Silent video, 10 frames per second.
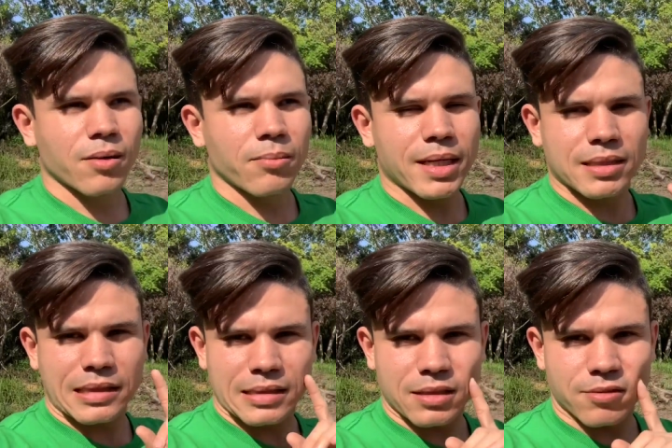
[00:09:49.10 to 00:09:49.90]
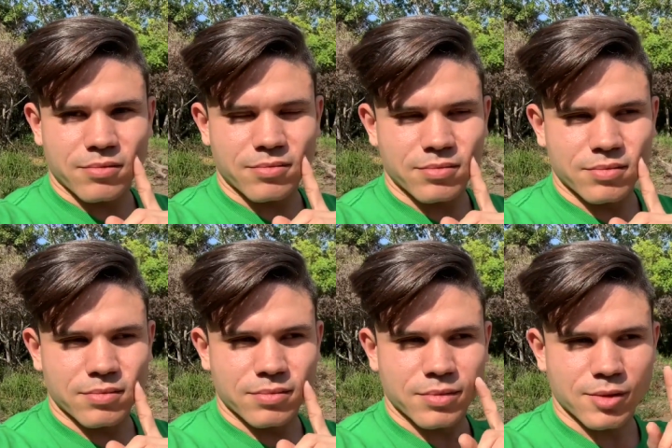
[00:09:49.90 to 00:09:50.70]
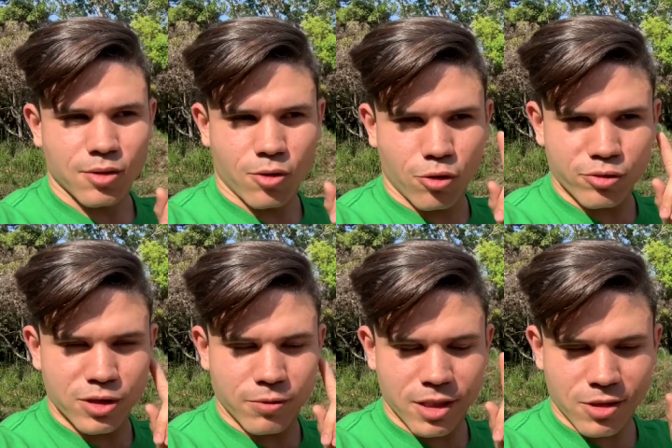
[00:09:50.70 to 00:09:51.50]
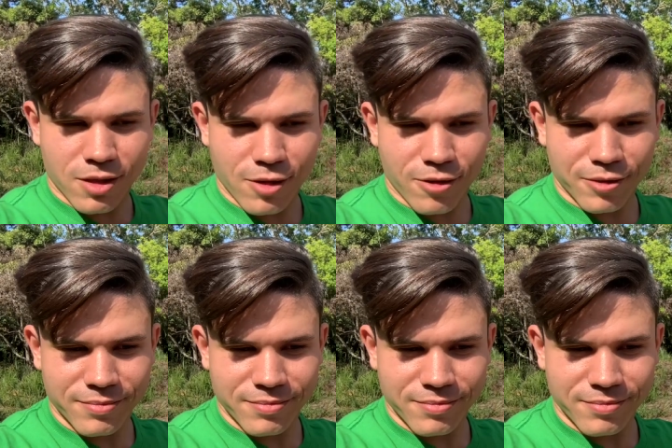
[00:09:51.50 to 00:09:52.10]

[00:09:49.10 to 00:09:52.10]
Preste atenção. Ouçam isso aqui, ó.